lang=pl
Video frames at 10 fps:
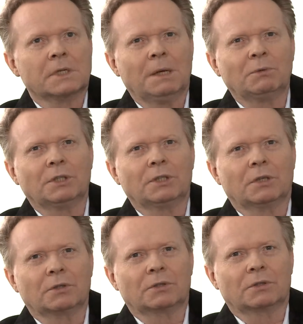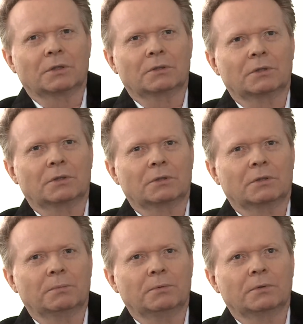Ja myślę, że też to, to,
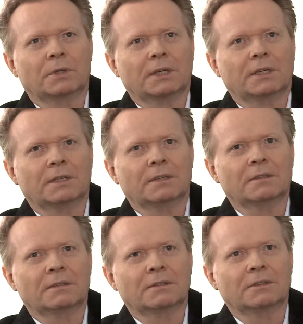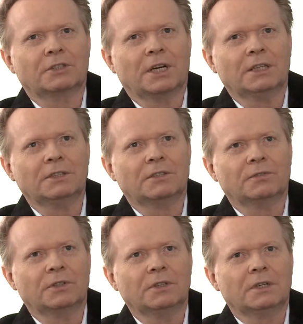to było takie
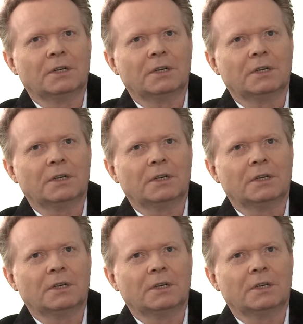szaleństwo